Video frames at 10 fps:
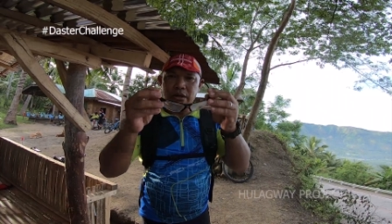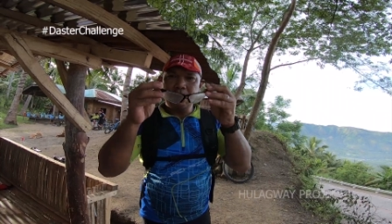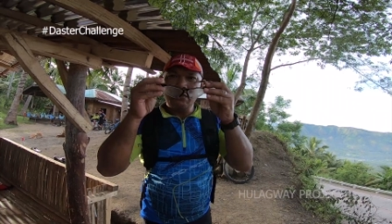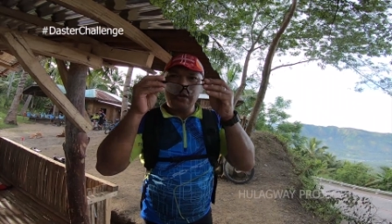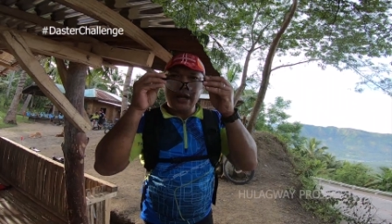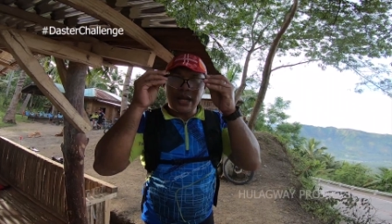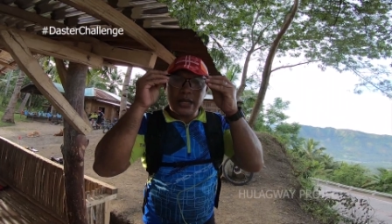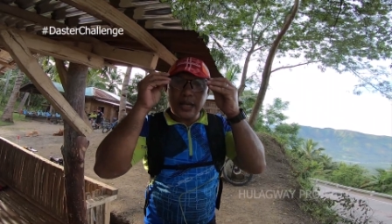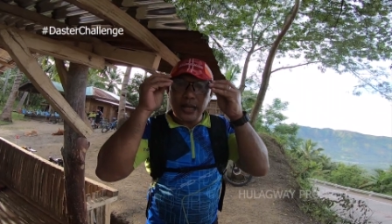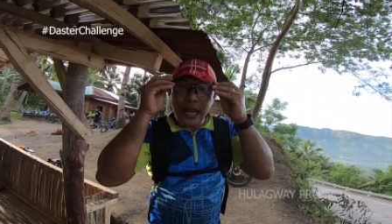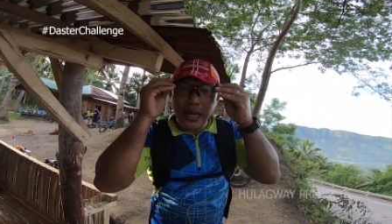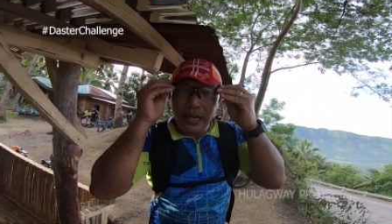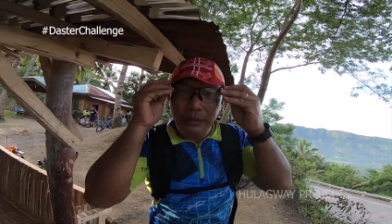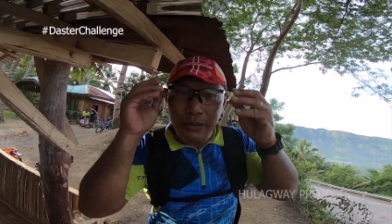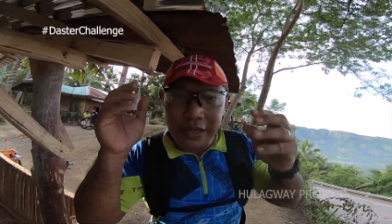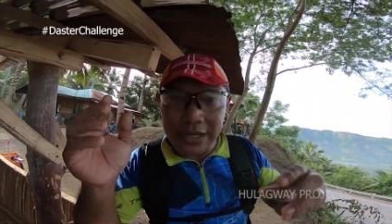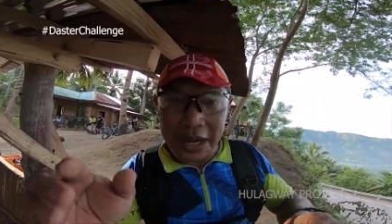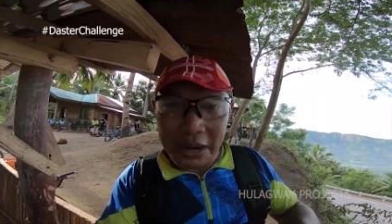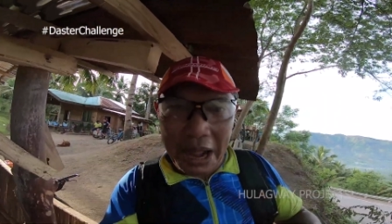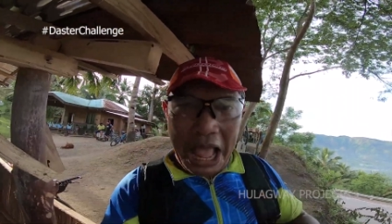magbibog ta kailan nimo king
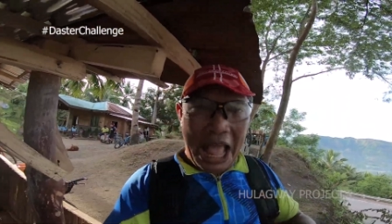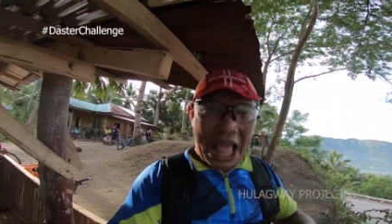nag.